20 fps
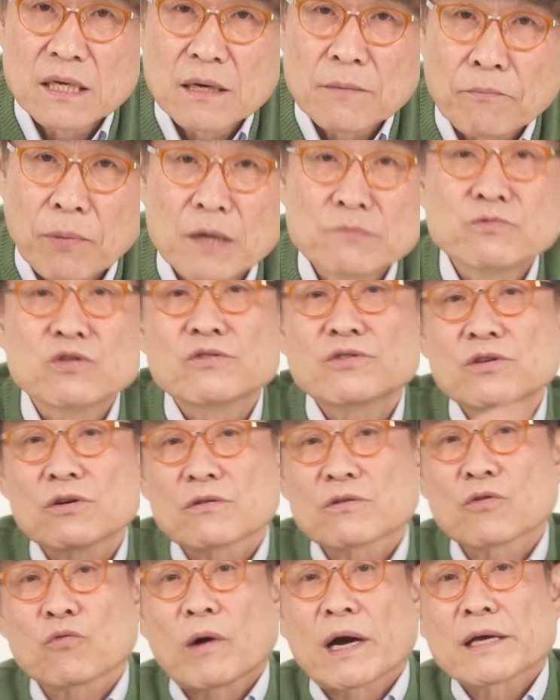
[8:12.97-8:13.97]

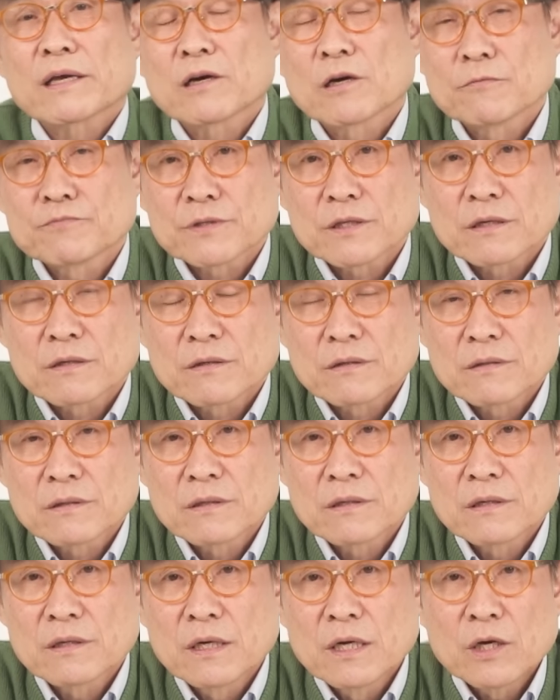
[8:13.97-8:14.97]
법률적으로는 관계가 없어요.
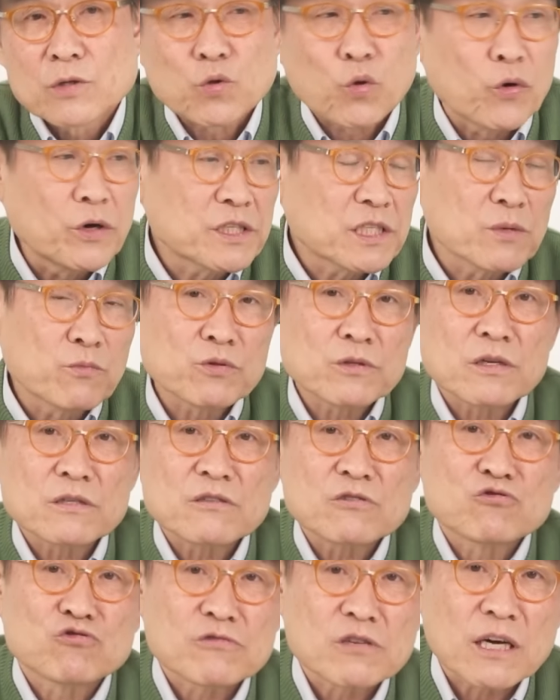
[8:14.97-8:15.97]

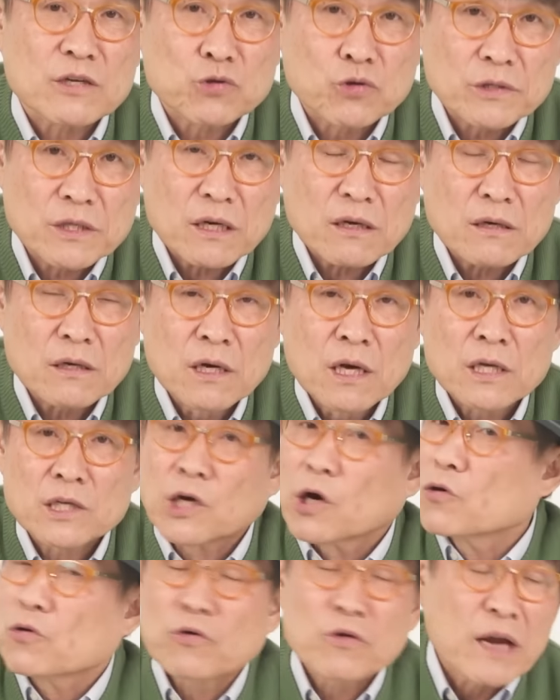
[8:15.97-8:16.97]
도이치못해서 주가 조작
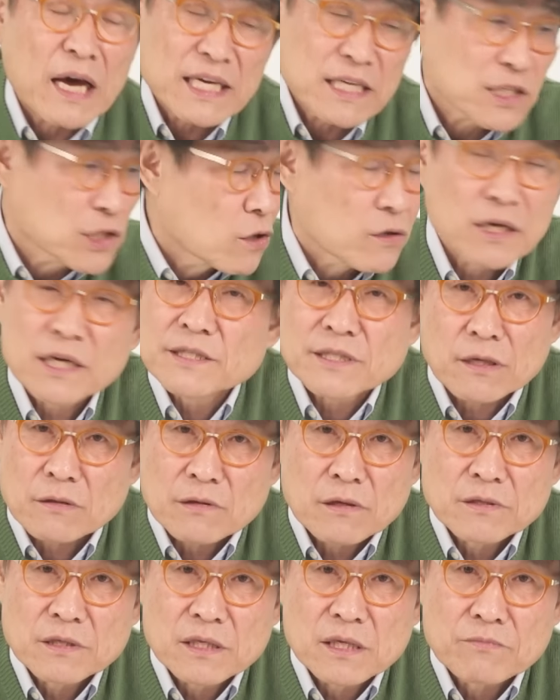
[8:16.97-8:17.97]
결혼하기 전에
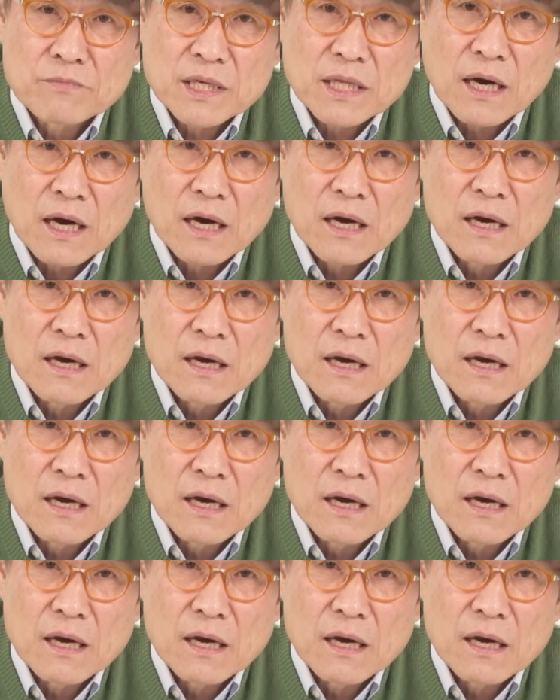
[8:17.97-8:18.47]
있었던 일입니다.